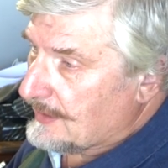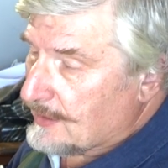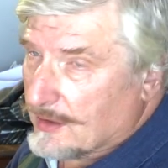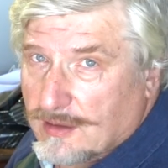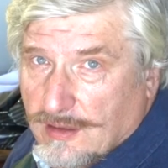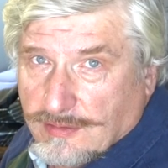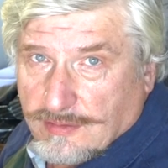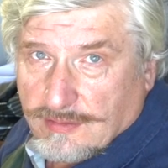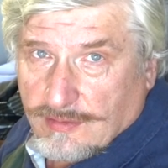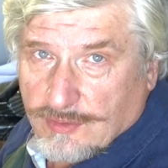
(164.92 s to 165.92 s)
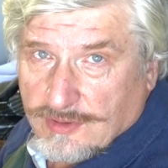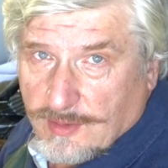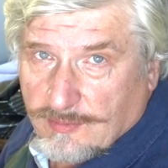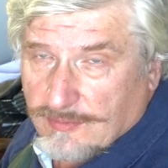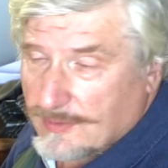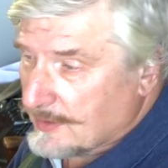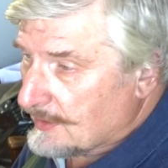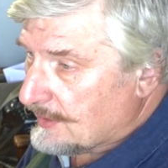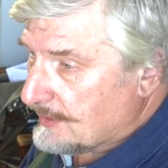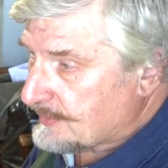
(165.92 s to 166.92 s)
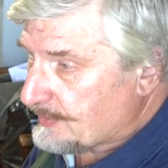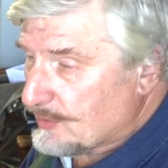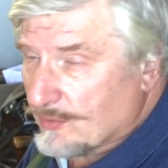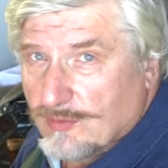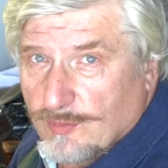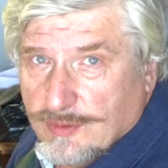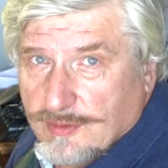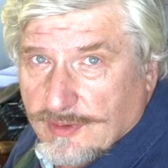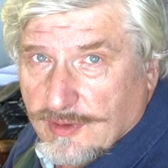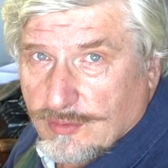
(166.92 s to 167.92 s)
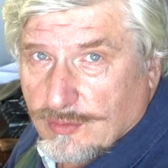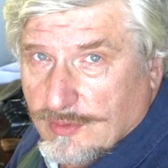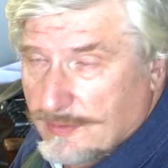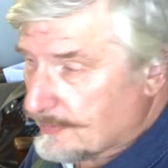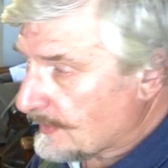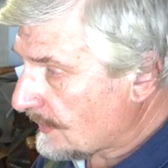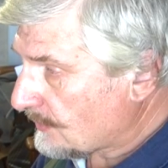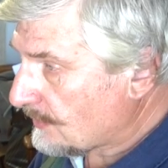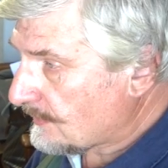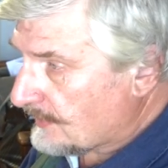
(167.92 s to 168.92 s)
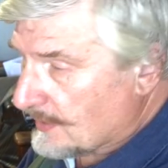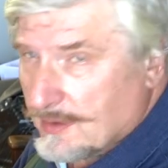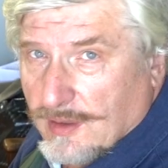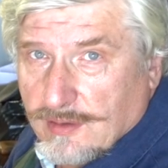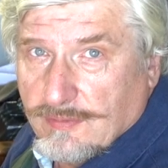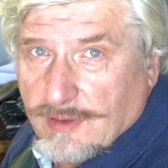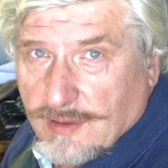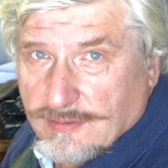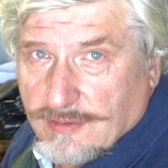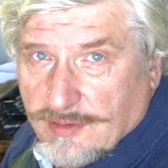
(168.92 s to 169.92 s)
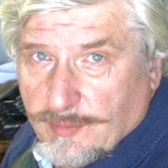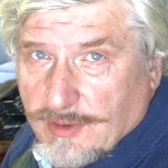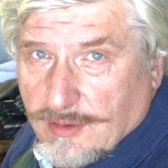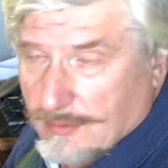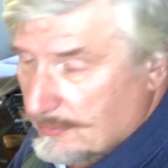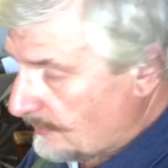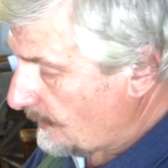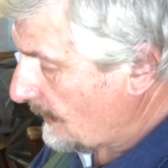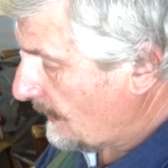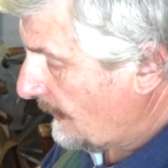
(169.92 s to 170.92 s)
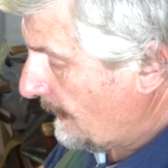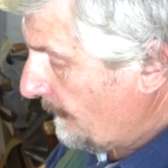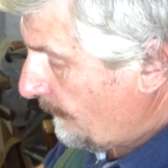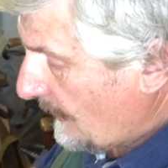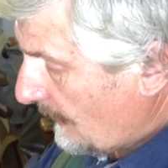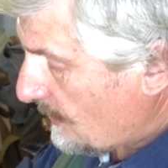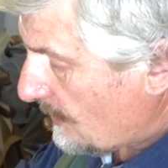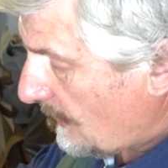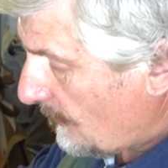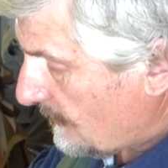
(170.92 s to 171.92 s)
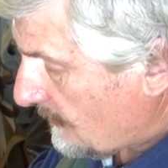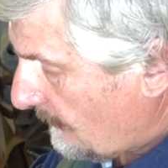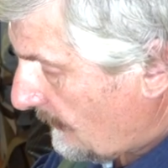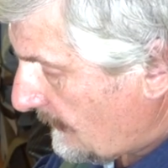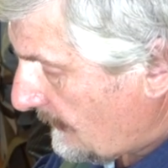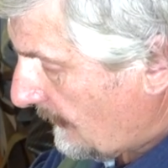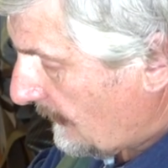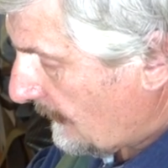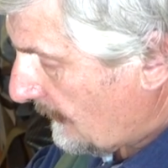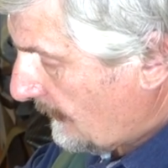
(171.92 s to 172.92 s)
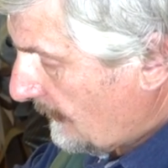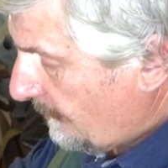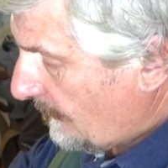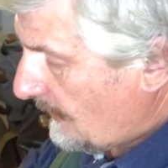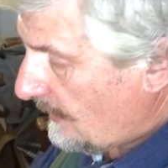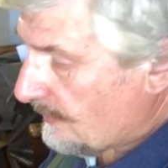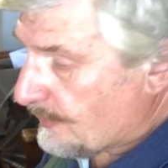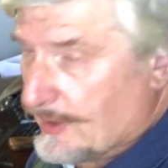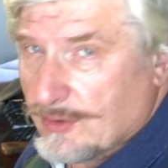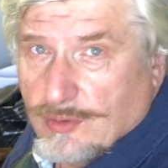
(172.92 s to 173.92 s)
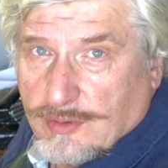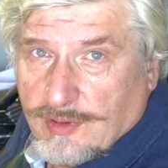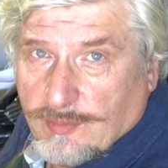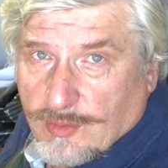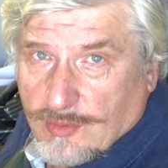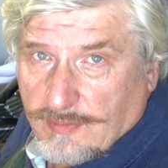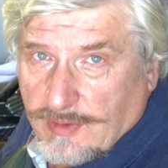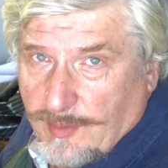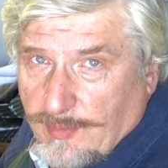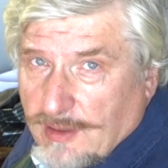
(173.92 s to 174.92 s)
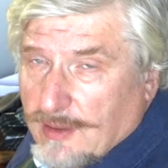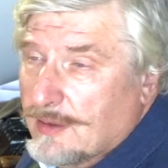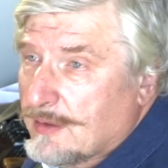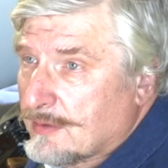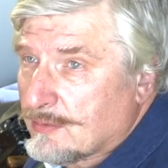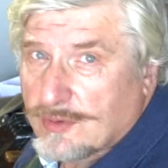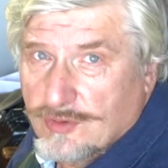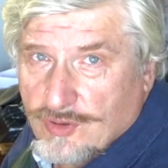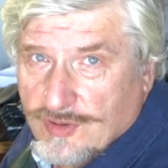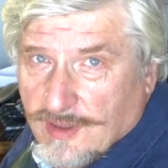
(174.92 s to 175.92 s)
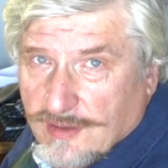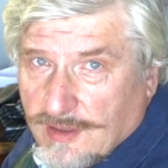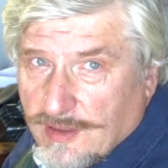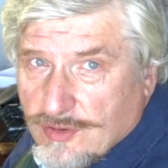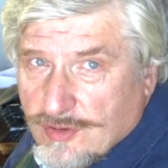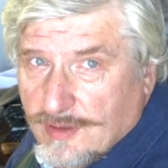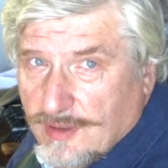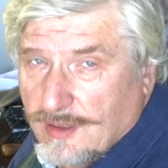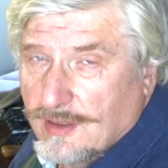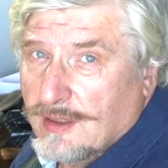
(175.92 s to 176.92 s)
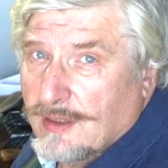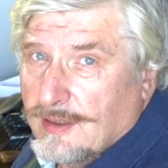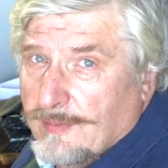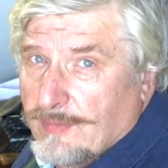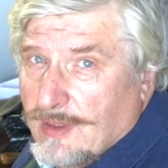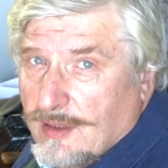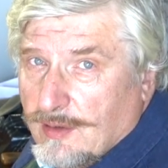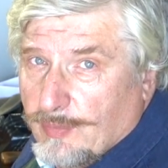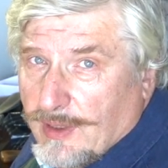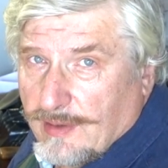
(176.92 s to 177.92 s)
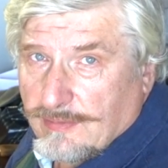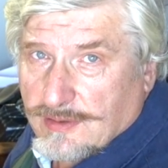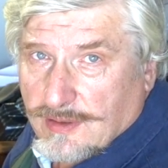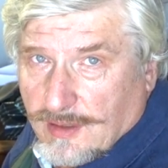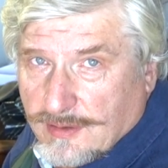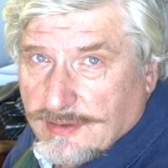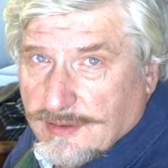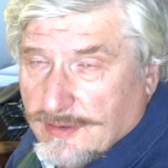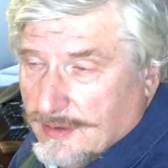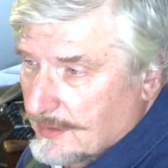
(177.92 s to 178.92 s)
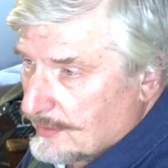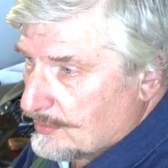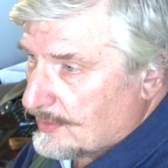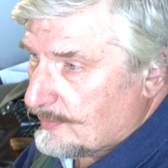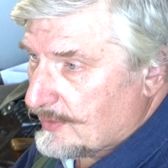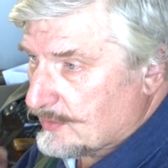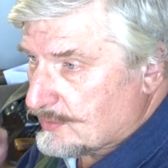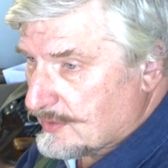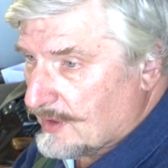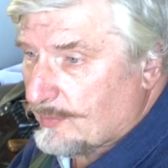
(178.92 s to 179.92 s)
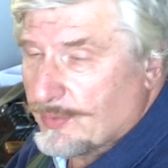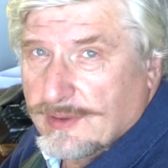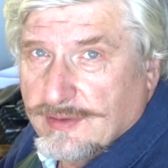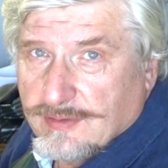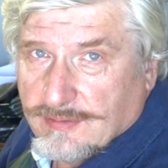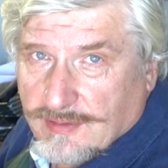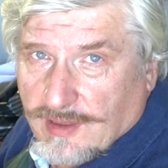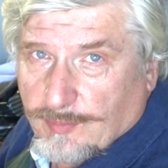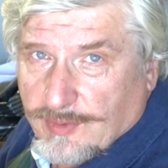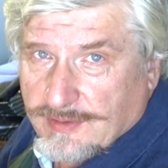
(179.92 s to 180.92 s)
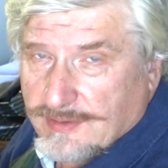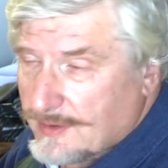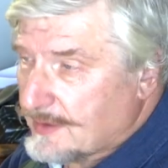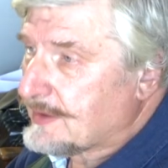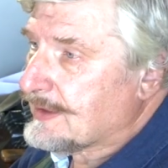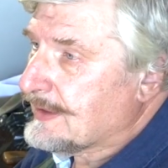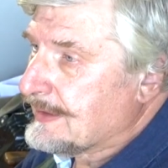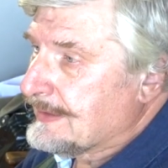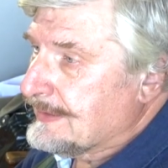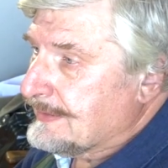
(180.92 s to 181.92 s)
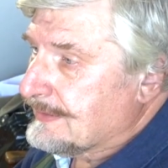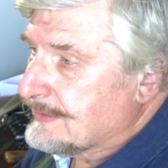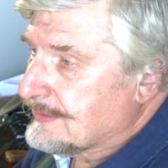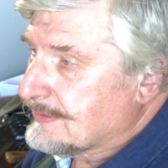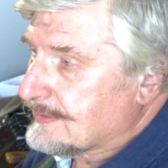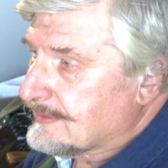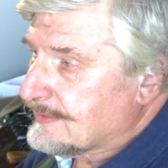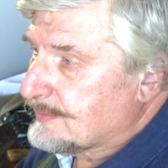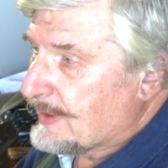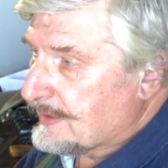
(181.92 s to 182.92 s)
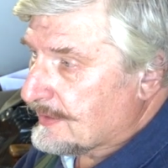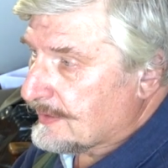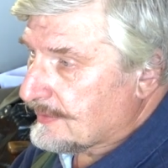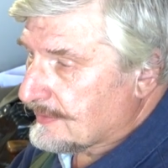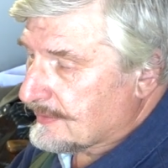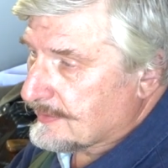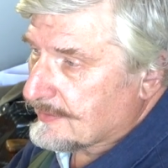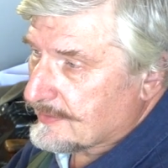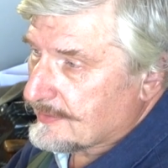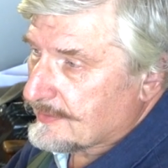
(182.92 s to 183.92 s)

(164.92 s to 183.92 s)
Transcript: Как раз того самого спинного мозга гекконов, о которого я до этого резал на микротоме. Я начинаю рисовать, и пройдет немного времени, то есть часа 3-4, и появится картинка, которая мне нужна для пояснения Э, моих э,